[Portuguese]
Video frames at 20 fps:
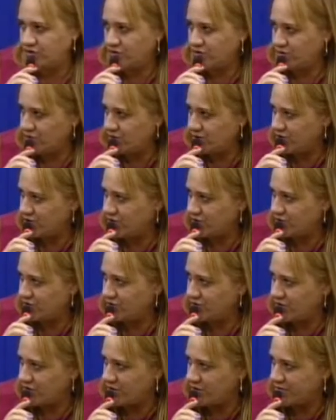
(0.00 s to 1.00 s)
a
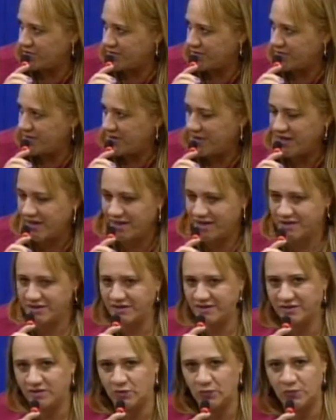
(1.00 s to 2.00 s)
todos, nobres pares,